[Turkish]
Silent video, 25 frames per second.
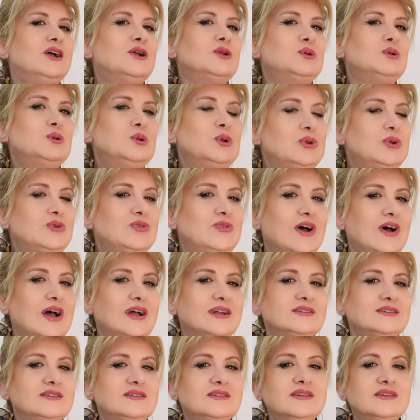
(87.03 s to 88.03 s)

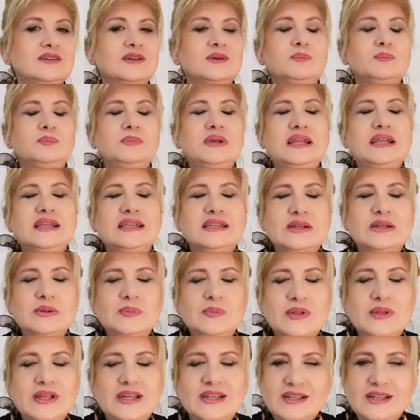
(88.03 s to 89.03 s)
lütfen
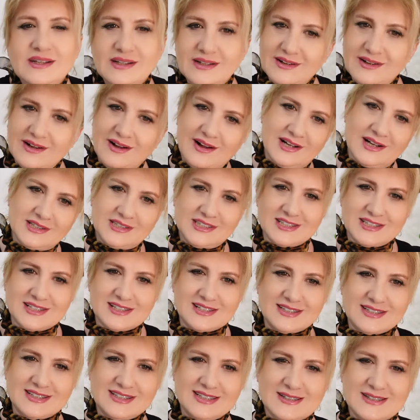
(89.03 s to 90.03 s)
bildirimleri
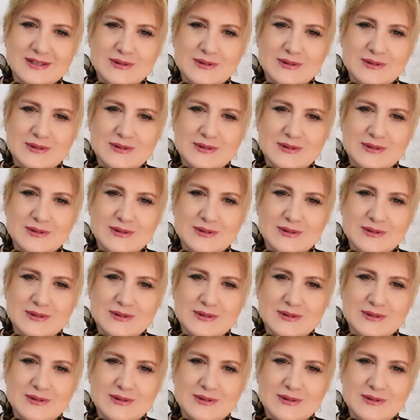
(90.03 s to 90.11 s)
açınız.